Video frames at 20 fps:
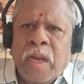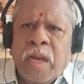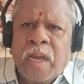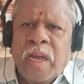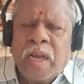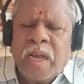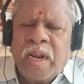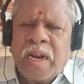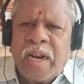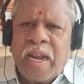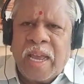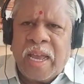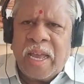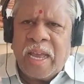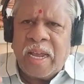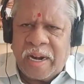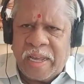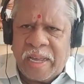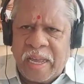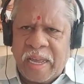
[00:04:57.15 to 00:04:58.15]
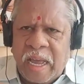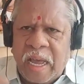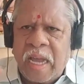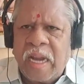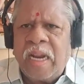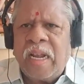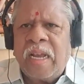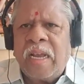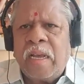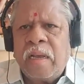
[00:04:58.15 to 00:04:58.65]
நேர்
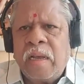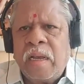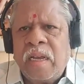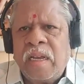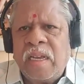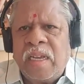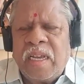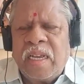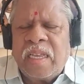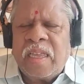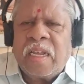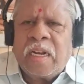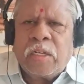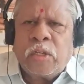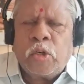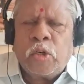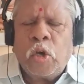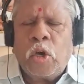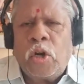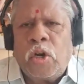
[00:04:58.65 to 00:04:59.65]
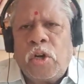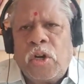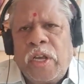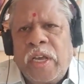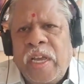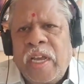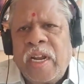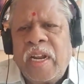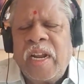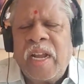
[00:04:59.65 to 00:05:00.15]
எதிரடையான எதிர்ச்சொல்
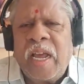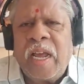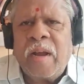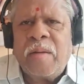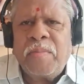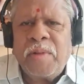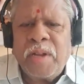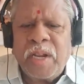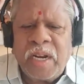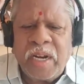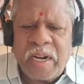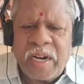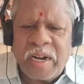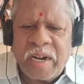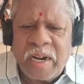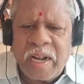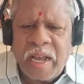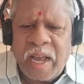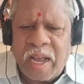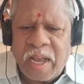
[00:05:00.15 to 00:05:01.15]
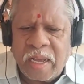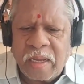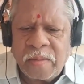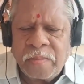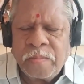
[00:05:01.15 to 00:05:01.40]
என்ன அப்படின்னு கேட்டால்